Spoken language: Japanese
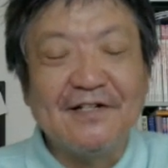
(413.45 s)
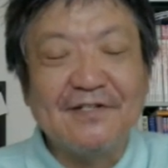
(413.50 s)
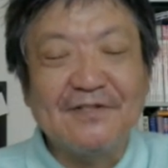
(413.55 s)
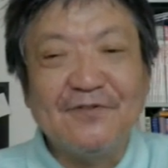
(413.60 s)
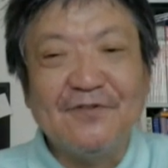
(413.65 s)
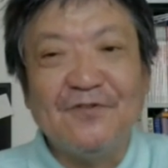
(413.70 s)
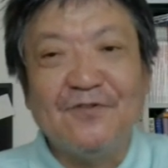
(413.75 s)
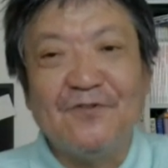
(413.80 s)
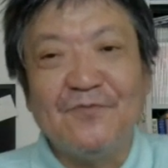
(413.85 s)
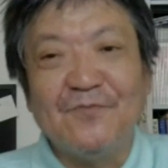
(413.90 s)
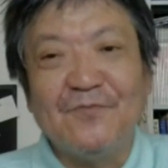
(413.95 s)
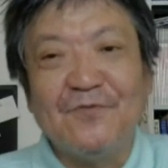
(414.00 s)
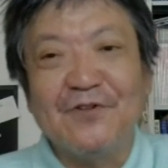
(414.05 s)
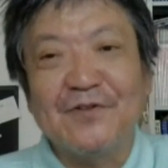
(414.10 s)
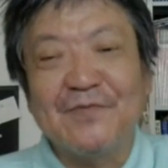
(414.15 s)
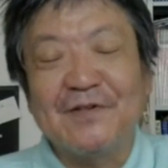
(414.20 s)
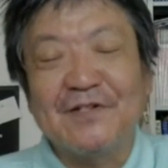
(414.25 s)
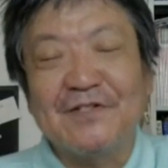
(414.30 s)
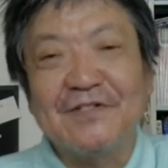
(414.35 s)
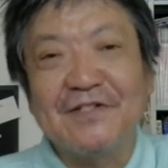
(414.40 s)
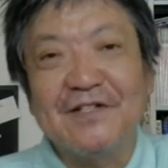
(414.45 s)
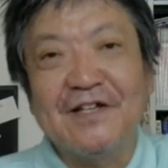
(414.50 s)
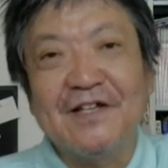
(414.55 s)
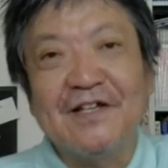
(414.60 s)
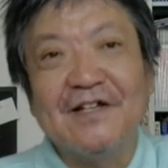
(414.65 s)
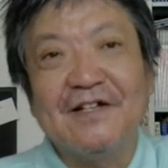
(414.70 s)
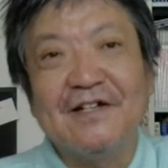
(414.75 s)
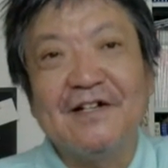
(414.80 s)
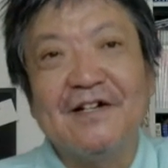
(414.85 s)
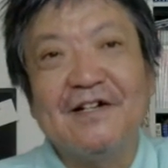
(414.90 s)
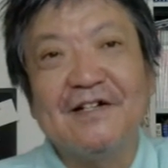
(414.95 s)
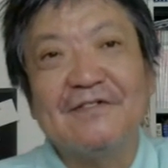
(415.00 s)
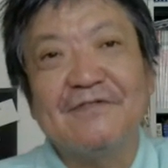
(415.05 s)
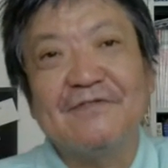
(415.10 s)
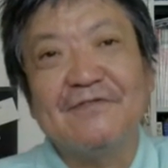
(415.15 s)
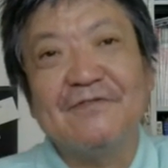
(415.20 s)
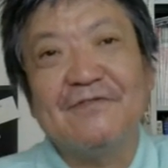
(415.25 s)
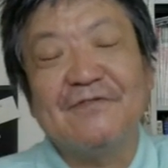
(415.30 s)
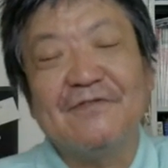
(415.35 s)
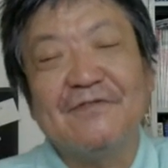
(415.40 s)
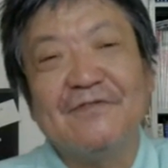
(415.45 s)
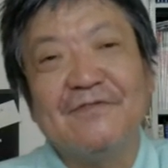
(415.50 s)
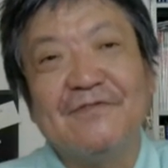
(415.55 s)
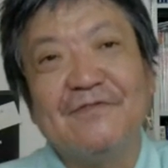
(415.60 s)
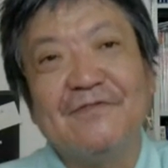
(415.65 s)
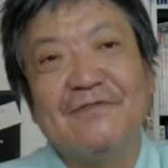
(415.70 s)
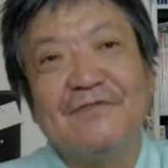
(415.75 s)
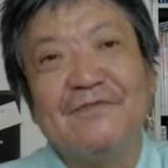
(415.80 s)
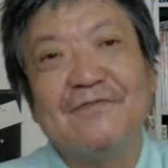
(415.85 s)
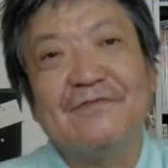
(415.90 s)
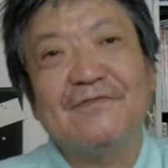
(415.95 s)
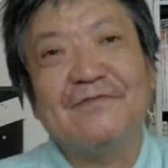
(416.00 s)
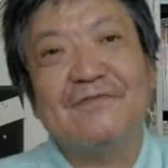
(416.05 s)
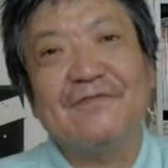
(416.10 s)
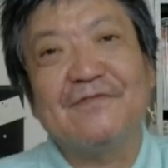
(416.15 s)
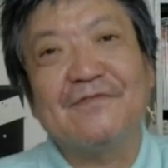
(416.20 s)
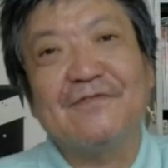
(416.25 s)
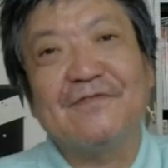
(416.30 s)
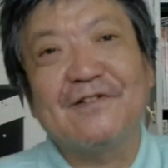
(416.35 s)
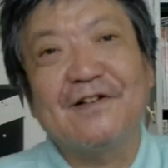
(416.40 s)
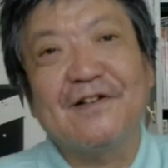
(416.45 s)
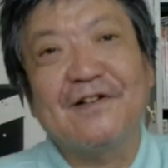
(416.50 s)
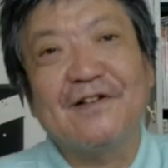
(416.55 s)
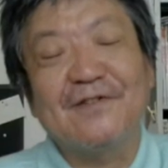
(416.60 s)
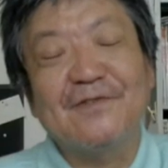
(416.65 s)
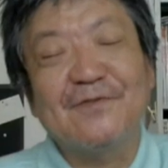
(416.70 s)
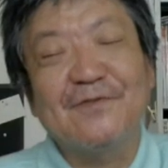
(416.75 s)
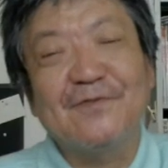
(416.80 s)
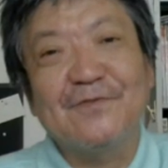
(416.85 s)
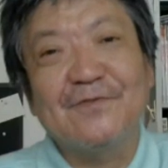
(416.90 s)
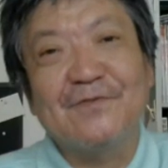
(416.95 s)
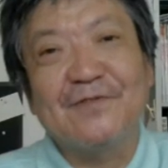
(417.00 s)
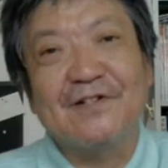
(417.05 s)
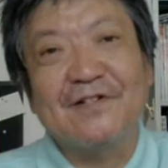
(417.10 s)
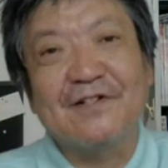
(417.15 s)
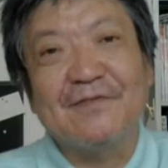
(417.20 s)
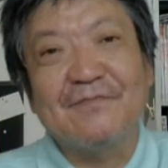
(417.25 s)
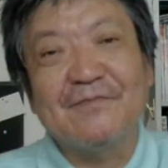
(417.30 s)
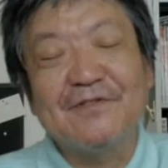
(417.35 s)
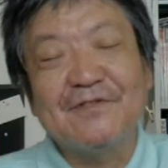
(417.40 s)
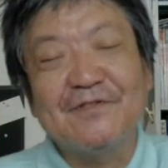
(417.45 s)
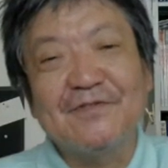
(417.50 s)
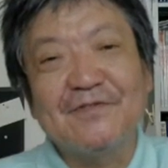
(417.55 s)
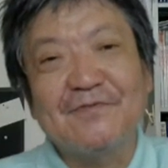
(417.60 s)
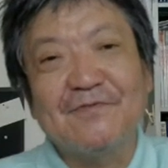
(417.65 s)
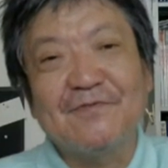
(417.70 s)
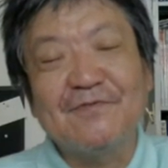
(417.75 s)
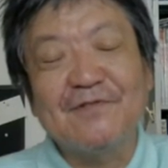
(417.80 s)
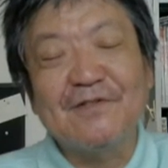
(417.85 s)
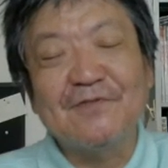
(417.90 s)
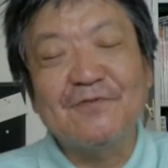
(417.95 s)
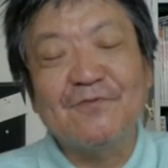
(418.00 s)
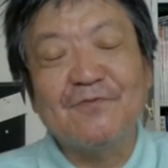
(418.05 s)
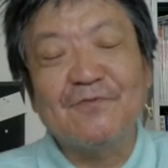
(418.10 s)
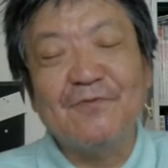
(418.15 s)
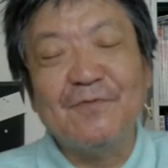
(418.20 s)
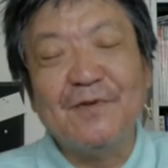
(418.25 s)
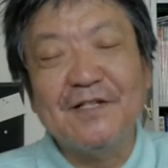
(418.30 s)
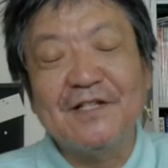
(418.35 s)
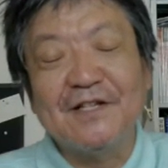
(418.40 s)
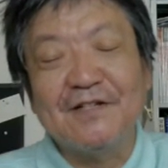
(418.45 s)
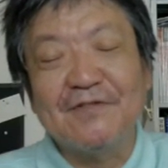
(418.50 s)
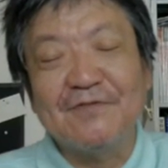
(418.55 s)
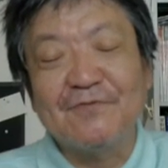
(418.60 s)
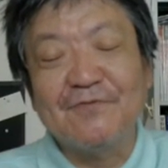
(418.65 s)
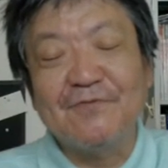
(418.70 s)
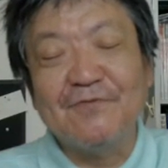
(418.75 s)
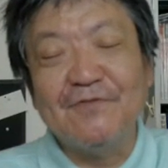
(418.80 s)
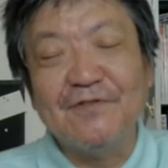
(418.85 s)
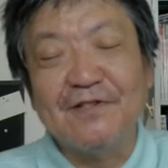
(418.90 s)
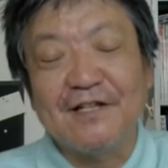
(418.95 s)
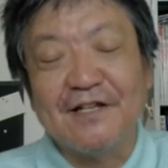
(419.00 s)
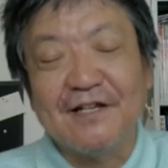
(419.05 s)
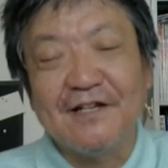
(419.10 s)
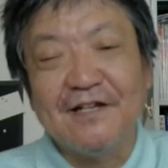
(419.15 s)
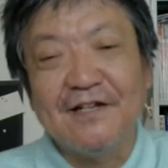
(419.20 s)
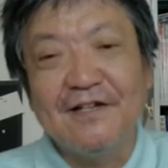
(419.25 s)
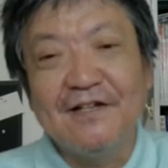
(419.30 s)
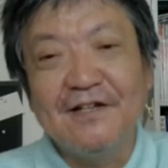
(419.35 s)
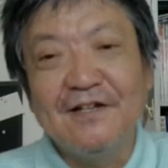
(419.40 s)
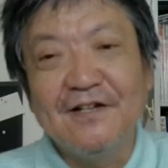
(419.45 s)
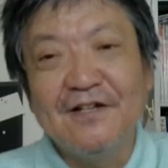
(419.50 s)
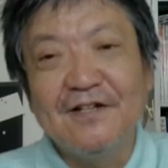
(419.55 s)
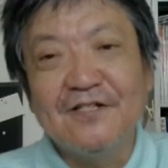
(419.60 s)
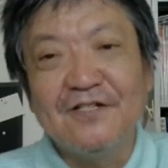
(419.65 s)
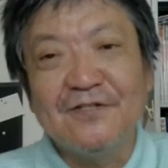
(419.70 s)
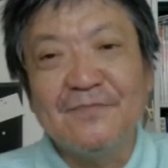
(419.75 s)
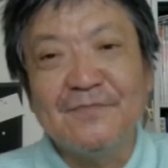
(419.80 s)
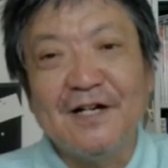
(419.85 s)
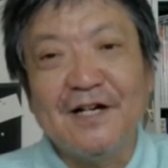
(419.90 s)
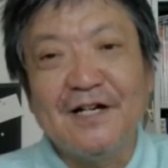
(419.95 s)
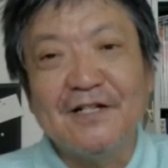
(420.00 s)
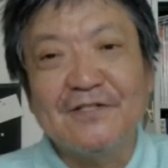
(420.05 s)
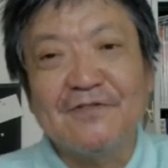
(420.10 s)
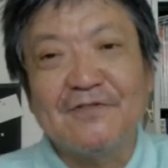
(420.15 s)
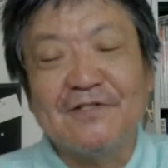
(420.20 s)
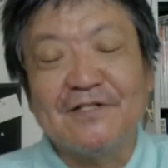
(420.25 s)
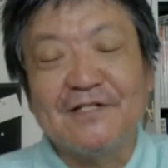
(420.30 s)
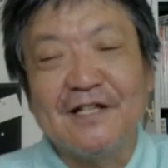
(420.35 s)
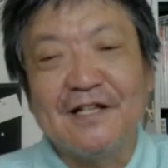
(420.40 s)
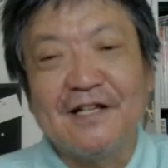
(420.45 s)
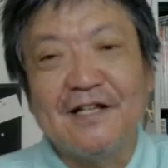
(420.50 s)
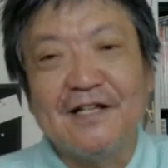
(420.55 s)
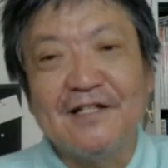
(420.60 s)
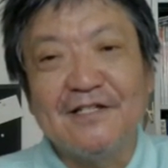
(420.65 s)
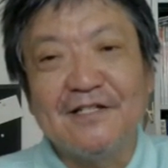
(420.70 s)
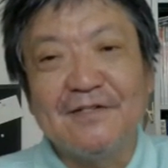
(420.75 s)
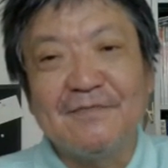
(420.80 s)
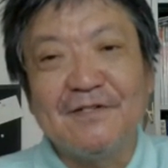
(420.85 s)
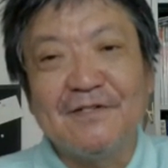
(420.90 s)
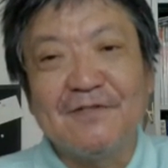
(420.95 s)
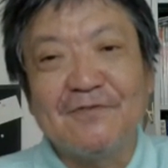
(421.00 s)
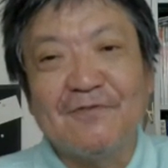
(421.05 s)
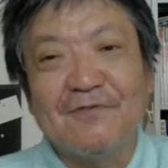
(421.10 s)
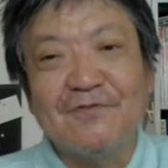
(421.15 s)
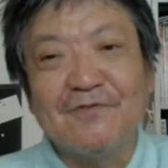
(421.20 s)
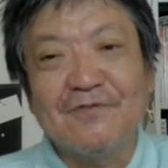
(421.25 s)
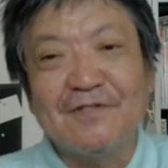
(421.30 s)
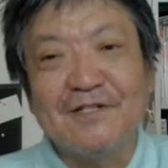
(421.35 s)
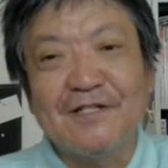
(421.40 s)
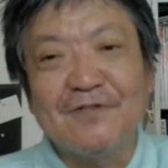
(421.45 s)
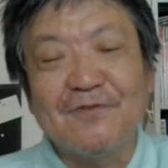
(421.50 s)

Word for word: うと思いますね。あのー、というのかな別にこんなそこまでそこをねスマートにね自民党に